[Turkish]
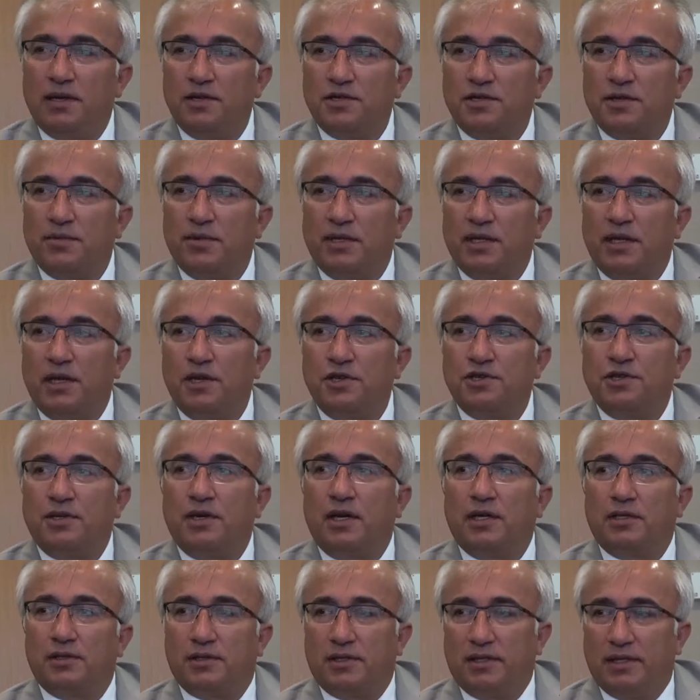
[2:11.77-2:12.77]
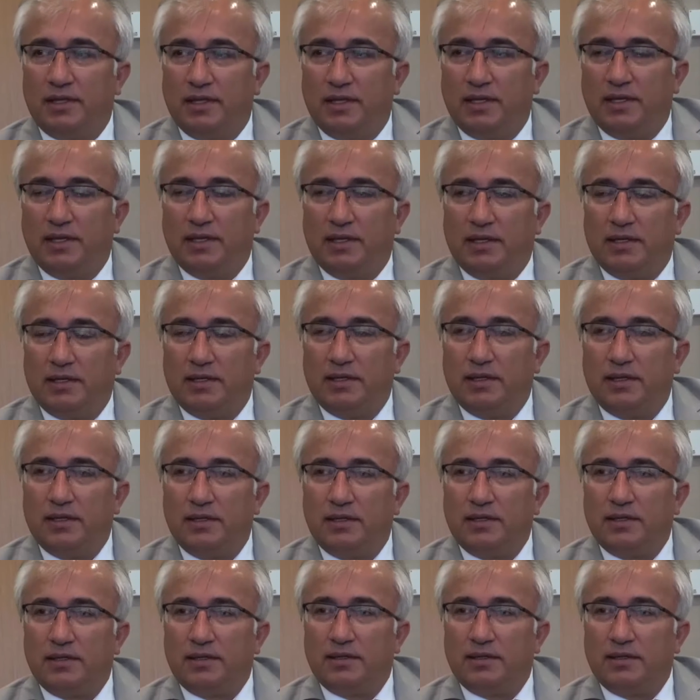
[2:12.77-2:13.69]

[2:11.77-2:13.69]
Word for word: aynı zamanda icraat e,